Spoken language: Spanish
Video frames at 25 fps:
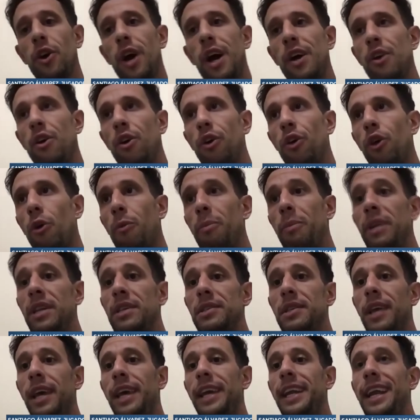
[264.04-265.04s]
a los
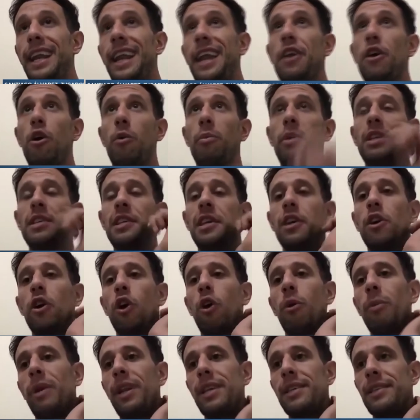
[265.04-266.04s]
en el año
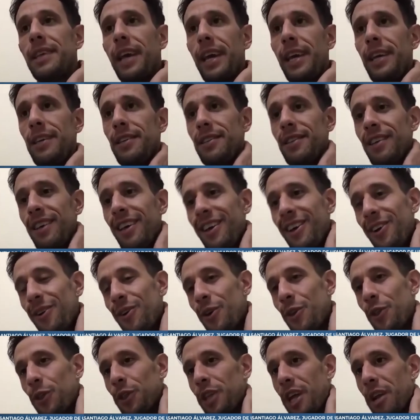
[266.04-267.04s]
2005-2006,
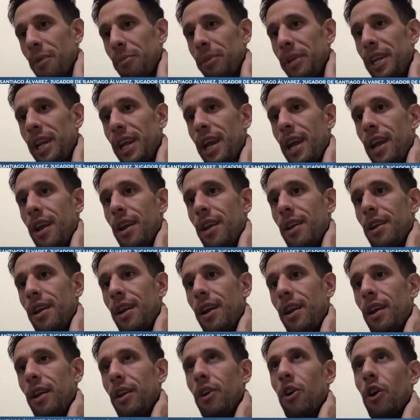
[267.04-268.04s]
cuando terminé
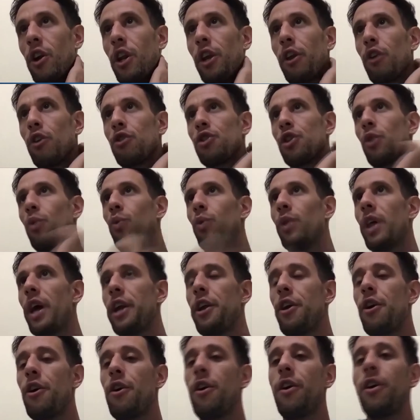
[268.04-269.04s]
el colegio
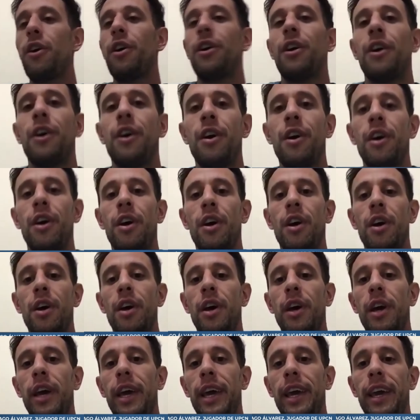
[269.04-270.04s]
secundario.
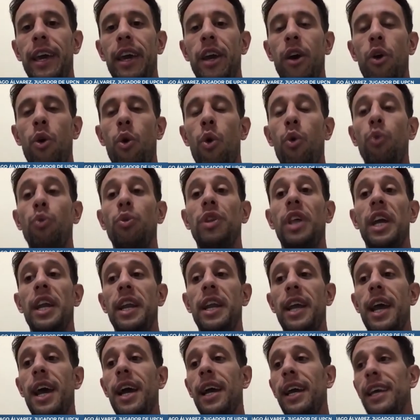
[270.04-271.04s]
Eh, un
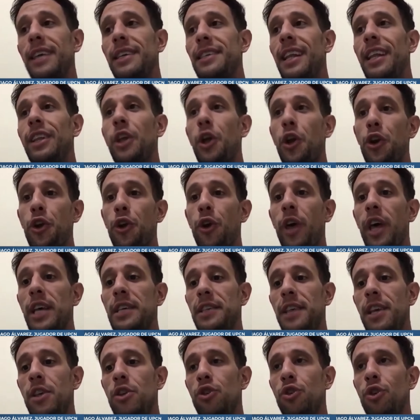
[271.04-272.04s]
TNA, que es el torneo de
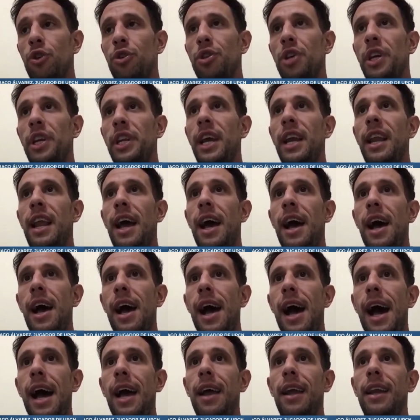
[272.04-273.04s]
ascenso, sería
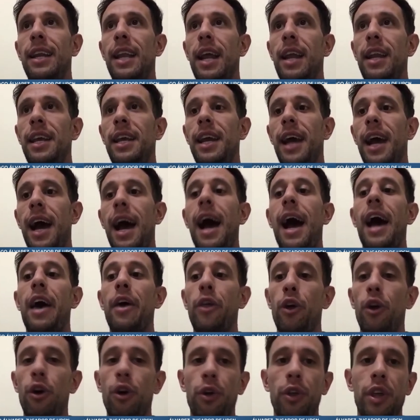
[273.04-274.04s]
la, Liga
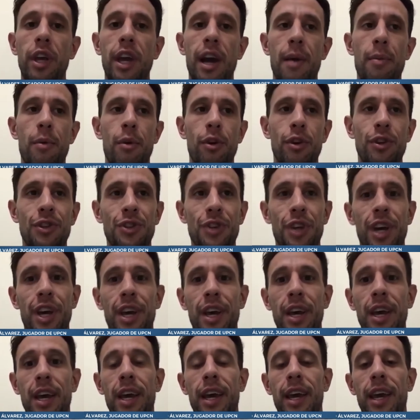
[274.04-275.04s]
A2, digamos.
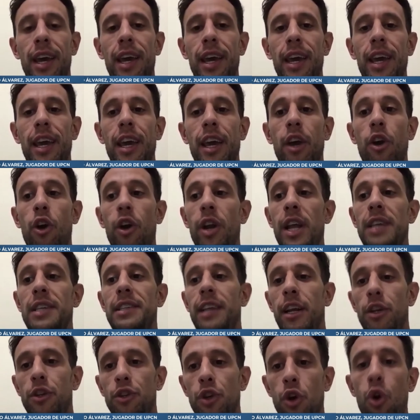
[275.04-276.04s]
Exactamente. Eh, con la
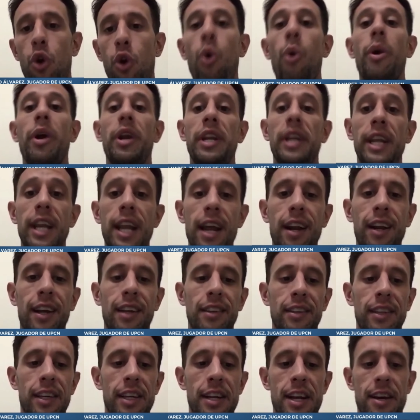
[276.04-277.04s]
selección juvenil
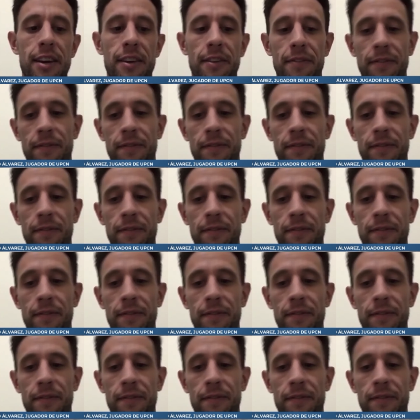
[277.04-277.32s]
argentina.